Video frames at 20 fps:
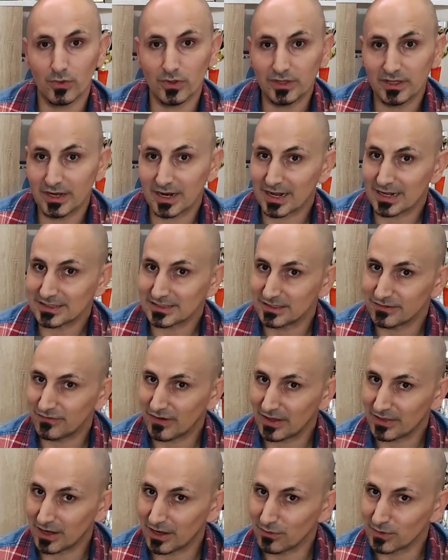Quindi ragazzi
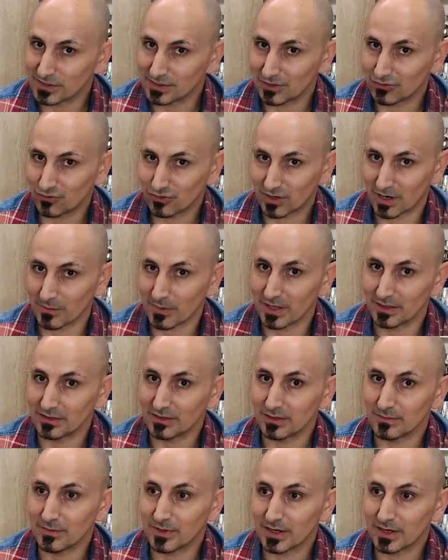fateli questi aggiornamenti